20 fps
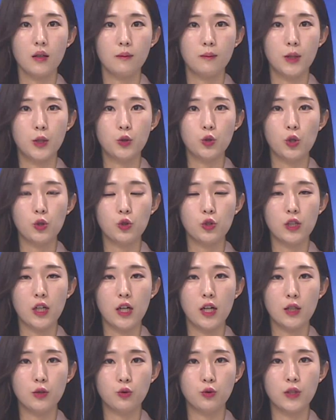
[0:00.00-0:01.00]

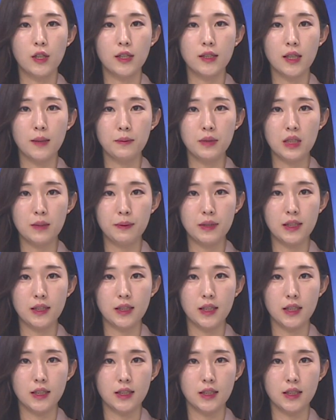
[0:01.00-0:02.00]
미출구가 9월
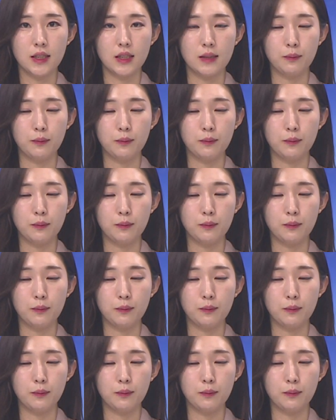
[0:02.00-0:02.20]
30일까지를